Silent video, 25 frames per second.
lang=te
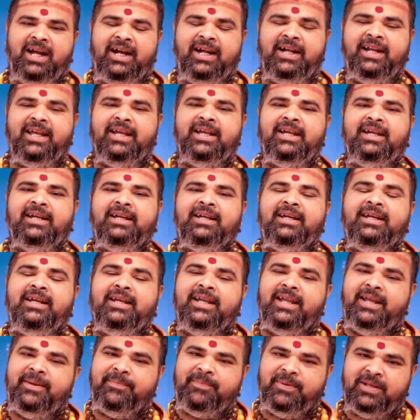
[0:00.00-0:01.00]
అంటే
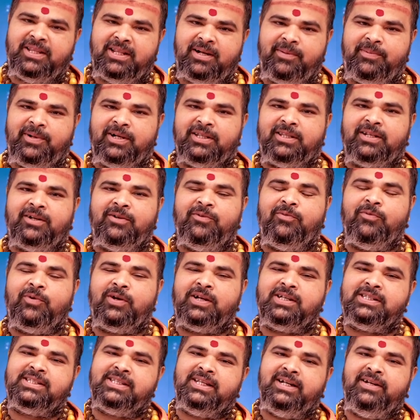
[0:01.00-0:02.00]
ఇబ్బందులు పడుతున్నాం
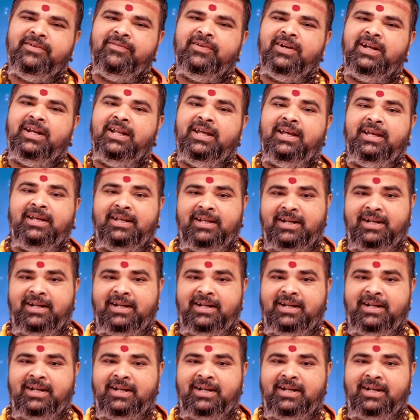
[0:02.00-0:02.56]
ఒక స్త్రీ వల్ల